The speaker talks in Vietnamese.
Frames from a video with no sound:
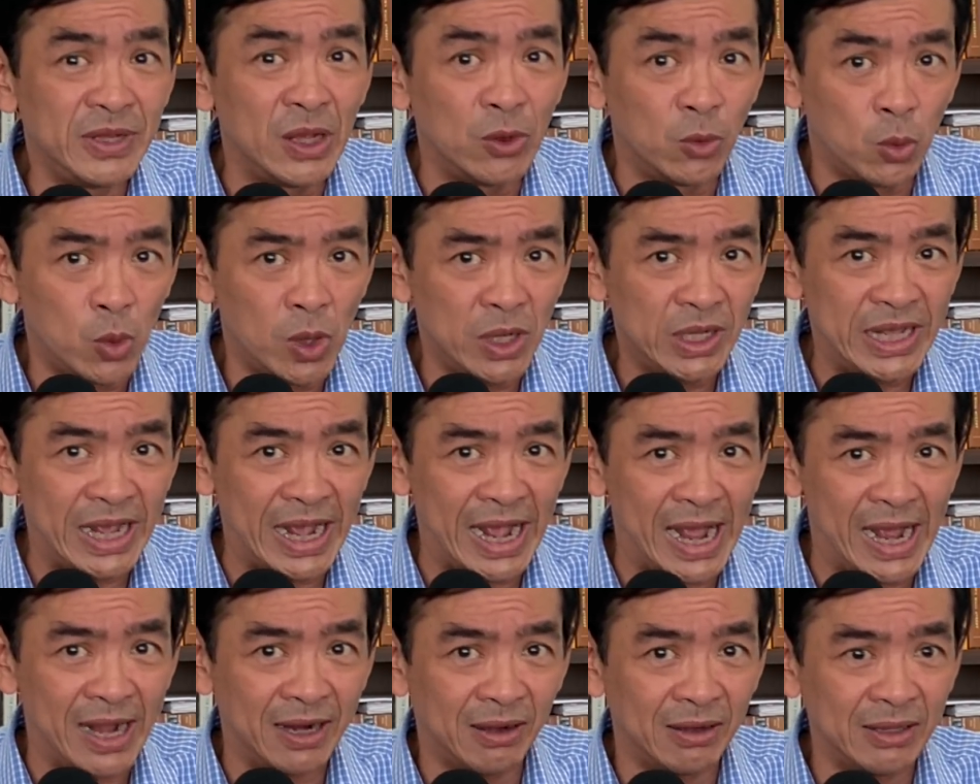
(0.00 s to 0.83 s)
nhiều quốc
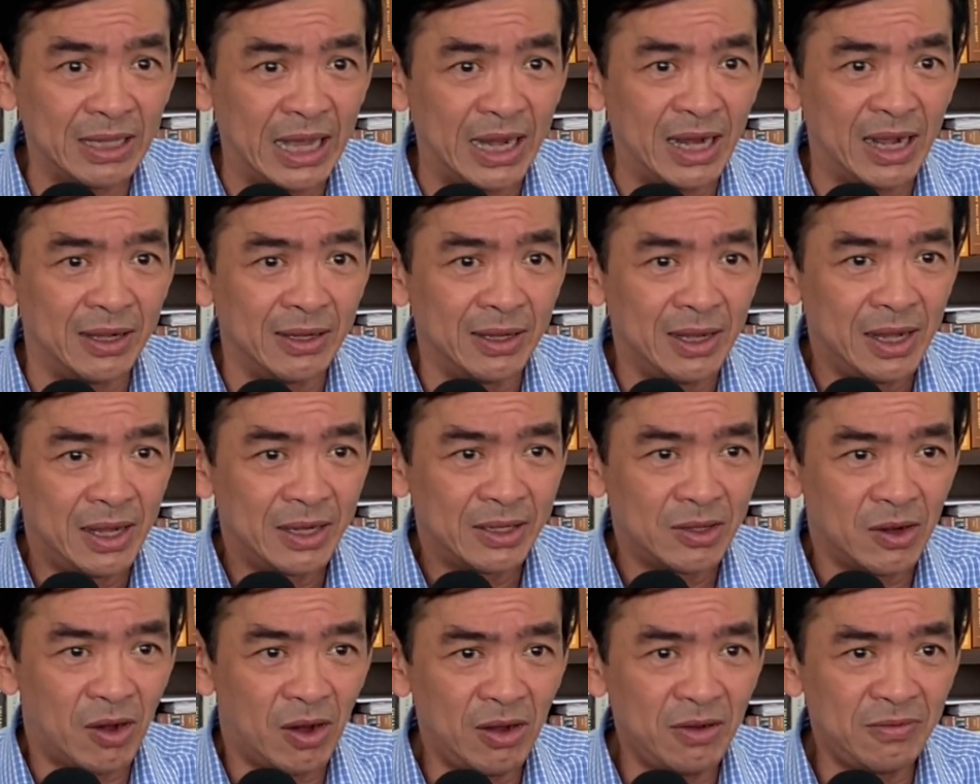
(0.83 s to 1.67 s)
gia có thể là
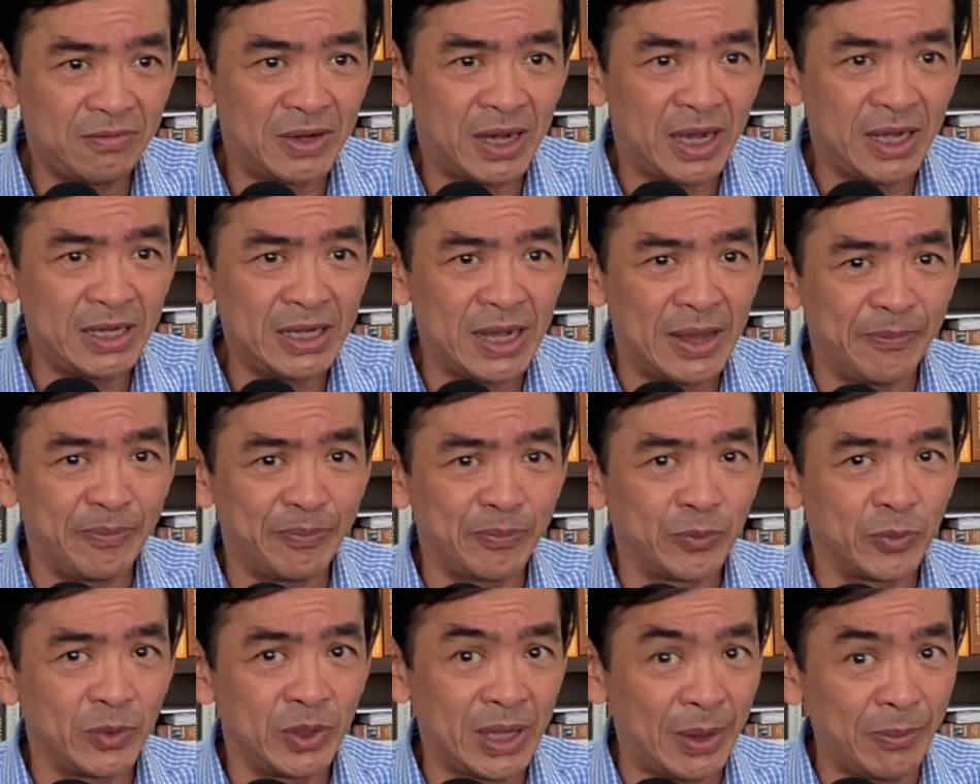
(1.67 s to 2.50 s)
đối với
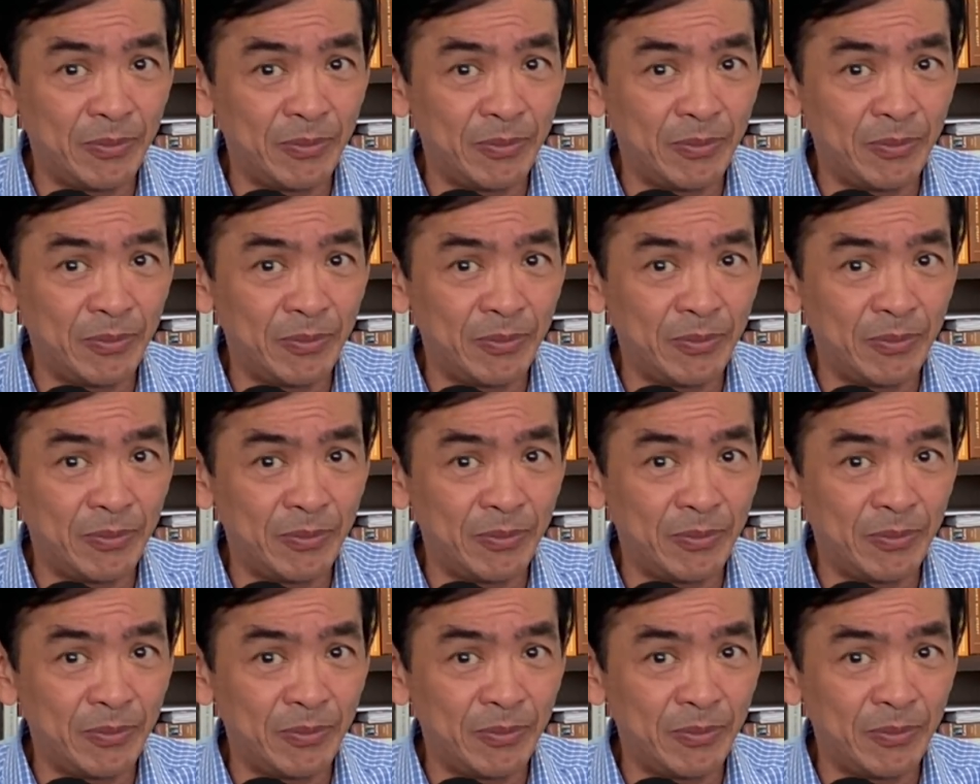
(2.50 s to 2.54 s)
um,